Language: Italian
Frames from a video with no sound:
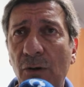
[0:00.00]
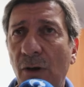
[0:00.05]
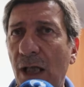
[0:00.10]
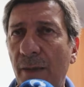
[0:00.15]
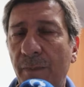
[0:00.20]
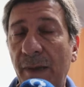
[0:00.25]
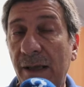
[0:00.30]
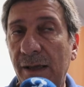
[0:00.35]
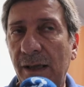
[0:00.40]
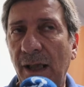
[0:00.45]
da una
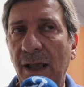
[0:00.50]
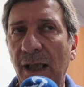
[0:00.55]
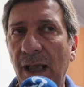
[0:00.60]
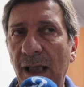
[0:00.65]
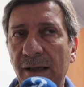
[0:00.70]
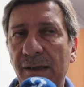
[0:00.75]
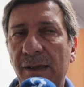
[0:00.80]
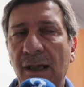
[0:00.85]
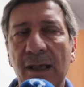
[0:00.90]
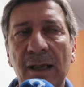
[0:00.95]
parte
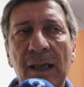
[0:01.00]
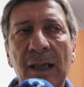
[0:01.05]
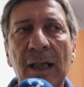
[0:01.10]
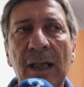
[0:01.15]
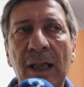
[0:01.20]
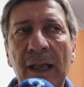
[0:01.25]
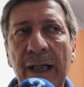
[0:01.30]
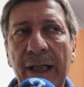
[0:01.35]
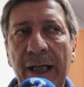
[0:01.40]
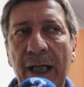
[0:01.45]
all'altra
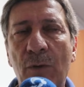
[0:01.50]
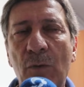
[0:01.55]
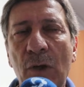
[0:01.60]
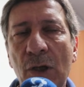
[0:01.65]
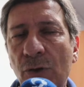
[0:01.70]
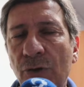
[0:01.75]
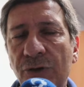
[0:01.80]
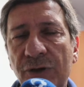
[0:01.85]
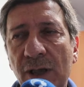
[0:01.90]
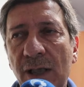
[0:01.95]
e
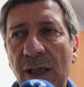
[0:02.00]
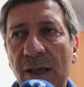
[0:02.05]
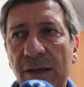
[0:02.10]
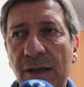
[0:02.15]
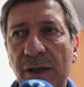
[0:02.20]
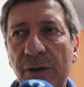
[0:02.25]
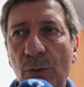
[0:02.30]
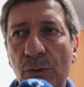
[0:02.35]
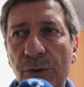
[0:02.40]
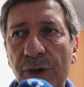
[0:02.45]
quando si
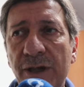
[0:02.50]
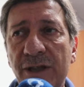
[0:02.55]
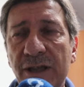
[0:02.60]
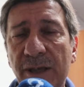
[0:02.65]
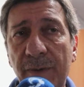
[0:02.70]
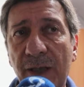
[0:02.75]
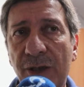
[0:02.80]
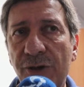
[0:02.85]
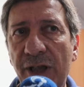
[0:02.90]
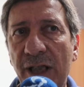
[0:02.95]
tratta di urgenza
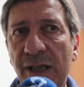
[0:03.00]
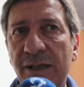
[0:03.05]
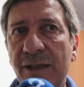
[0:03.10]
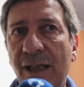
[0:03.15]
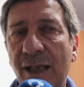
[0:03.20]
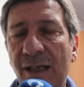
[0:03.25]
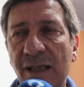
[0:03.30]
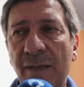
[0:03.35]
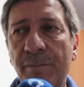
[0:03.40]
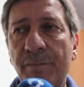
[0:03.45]
emergenza
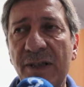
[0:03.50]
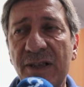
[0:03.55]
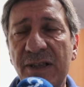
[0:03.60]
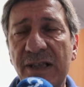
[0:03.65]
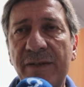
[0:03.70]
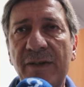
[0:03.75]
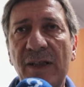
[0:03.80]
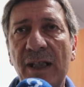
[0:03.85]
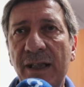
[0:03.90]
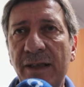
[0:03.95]
la
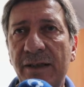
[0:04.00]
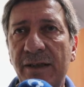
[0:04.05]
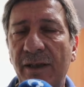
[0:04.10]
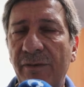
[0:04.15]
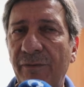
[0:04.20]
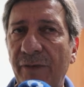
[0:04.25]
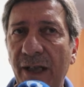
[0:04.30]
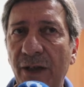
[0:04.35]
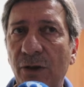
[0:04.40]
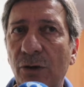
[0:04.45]
tempestività di
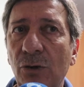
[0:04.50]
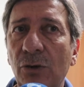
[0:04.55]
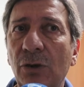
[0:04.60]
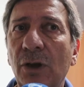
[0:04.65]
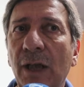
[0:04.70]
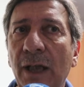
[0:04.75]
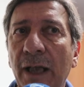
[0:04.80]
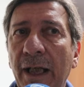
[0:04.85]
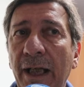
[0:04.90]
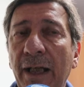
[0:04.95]
intervento
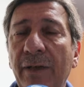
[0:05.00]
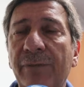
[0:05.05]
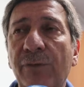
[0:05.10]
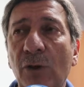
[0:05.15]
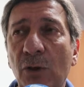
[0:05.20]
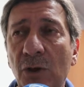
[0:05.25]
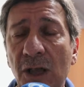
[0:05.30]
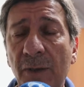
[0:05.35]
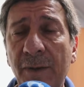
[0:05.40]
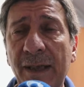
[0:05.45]
è
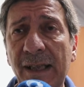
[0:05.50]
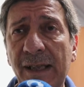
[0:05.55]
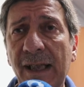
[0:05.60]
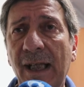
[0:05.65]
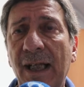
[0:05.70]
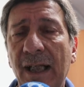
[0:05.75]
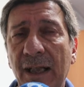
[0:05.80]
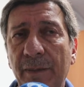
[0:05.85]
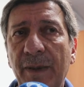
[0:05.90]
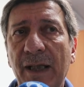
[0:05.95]

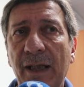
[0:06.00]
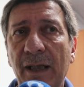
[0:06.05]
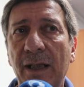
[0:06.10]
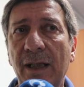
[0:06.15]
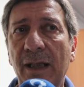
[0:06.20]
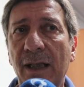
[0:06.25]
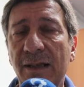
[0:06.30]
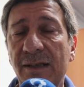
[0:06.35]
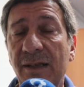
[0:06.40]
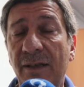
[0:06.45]
fondamentale per
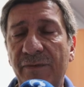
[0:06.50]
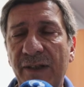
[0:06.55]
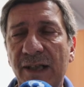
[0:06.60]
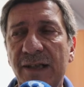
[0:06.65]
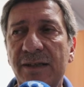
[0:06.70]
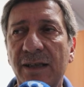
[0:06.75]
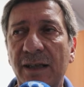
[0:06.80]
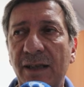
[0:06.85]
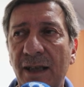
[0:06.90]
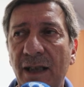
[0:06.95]
la
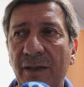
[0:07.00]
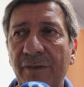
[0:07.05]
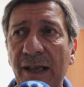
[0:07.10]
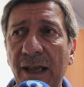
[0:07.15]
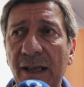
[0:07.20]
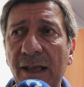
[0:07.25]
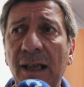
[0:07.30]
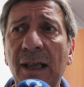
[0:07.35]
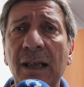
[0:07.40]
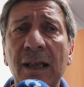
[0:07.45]
salvezza della
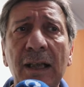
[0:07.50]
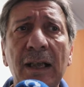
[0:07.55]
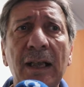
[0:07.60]
vita,